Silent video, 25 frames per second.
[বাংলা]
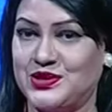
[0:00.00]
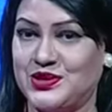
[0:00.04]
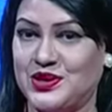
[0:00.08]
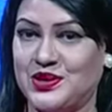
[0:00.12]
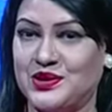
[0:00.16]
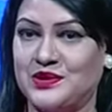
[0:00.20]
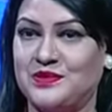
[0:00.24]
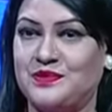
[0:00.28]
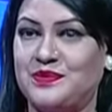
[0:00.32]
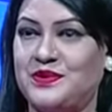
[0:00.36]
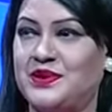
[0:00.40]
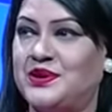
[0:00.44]

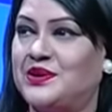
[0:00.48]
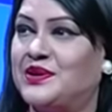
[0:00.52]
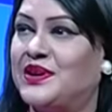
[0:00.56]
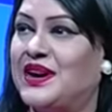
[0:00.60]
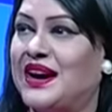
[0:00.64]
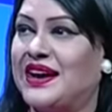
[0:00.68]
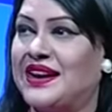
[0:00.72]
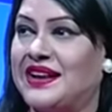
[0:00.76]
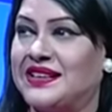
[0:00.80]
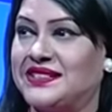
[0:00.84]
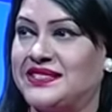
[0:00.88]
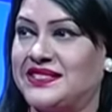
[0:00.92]
জনপ্রিয়
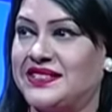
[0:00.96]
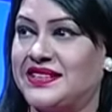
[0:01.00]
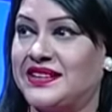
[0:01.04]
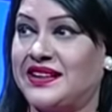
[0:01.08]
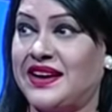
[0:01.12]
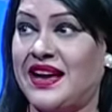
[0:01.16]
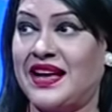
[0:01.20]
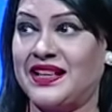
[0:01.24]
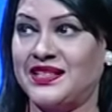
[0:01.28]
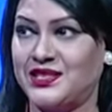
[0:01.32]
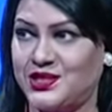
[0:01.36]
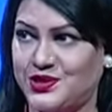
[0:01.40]
গান আছে
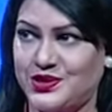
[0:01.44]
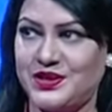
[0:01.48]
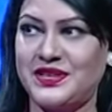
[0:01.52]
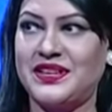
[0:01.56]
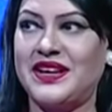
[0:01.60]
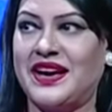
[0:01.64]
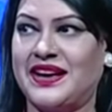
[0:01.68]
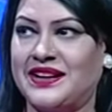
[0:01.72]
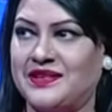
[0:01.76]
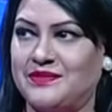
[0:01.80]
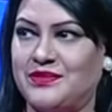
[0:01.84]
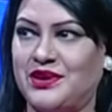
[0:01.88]
কালজয়ী
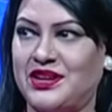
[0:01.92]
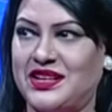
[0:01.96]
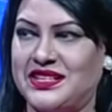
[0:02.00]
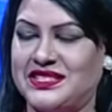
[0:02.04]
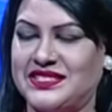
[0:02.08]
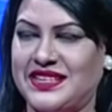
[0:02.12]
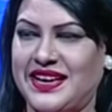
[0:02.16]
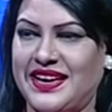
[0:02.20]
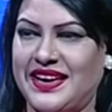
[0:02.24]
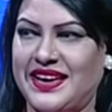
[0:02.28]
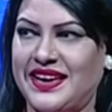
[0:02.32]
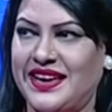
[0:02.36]
গান বলা
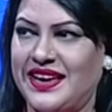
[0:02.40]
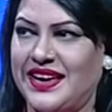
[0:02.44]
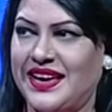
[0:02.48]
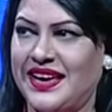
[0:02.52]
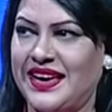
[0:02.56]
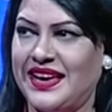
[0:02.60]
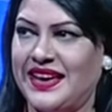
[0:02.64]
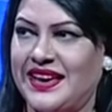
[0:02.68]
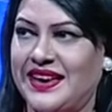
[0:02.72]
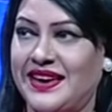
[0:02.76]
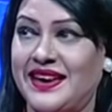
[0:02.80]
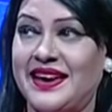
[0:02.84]
যায়
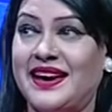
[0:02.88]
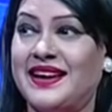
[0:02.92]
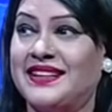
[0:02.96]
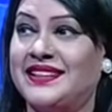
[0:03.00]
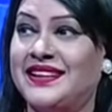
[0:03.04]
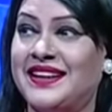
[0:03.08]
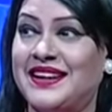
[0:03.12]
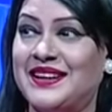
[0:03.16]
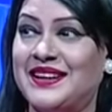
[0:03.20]
হ্যাঁ,